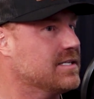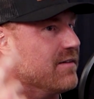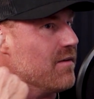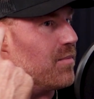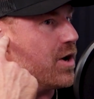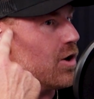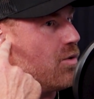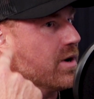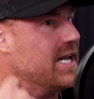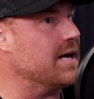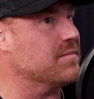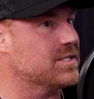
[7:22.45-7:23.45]
Ça fait pas un gros
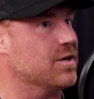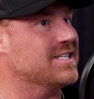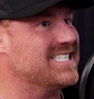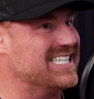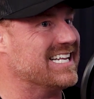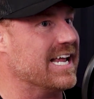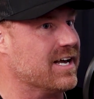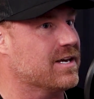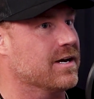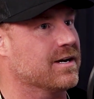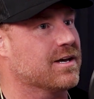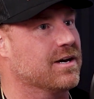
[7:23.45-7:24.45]
clic, mais c'est un petit
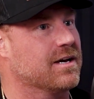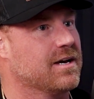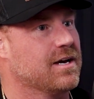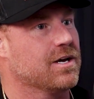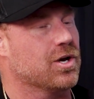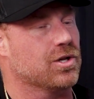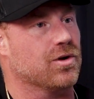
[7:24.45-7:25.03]
clic euh, que,